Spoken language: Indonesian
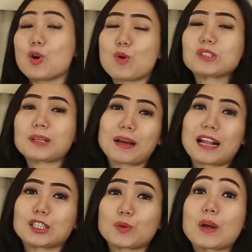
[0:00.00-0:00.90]
buat sahabat
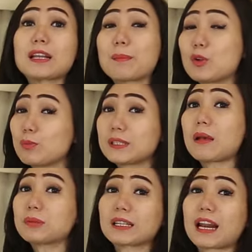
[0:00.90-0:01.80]
Klasikuan yang belum
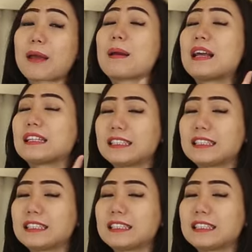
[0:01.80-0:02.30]
subscribe,